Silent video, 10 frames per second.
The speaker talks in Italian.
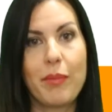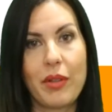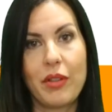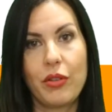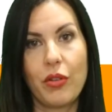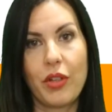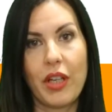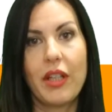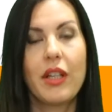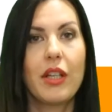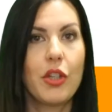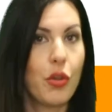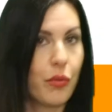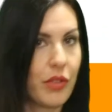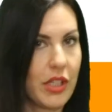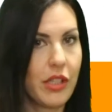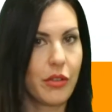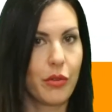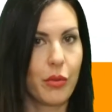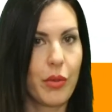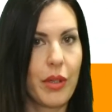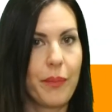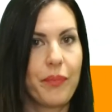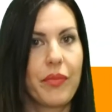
l'imprenditore non finiscono qui.